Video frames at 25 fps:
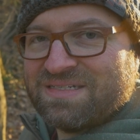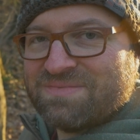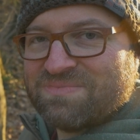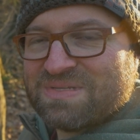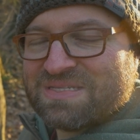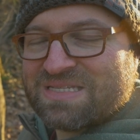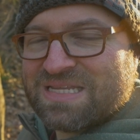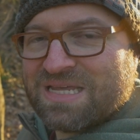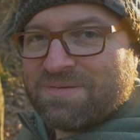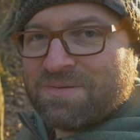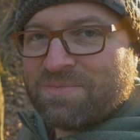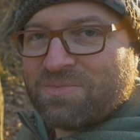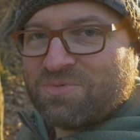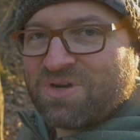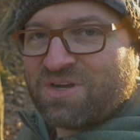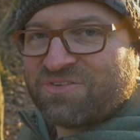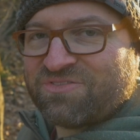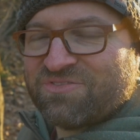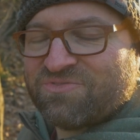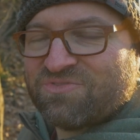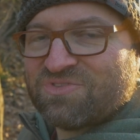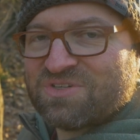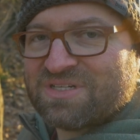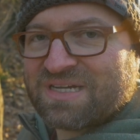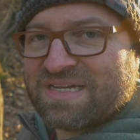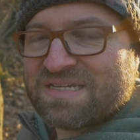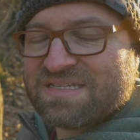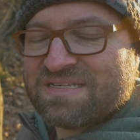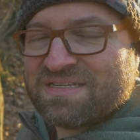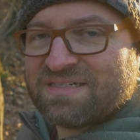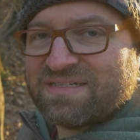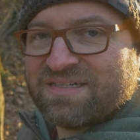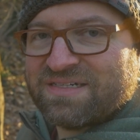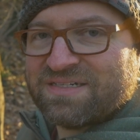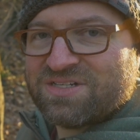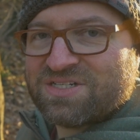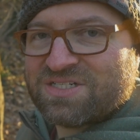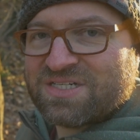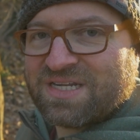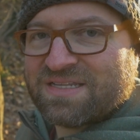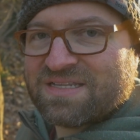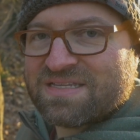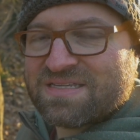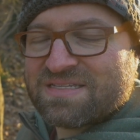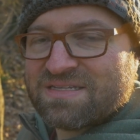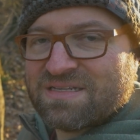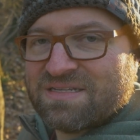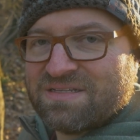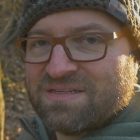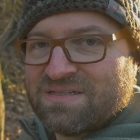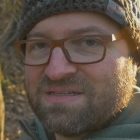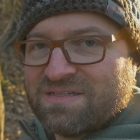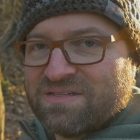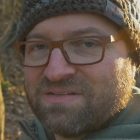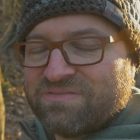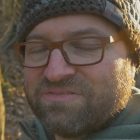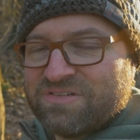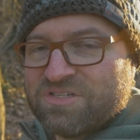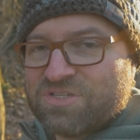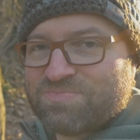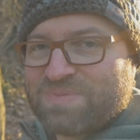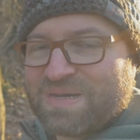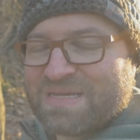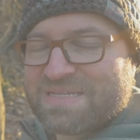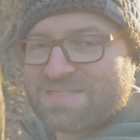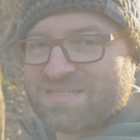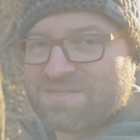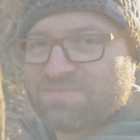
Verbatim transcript: die bisher mit dem 135er entstanden sind. Viel Spaß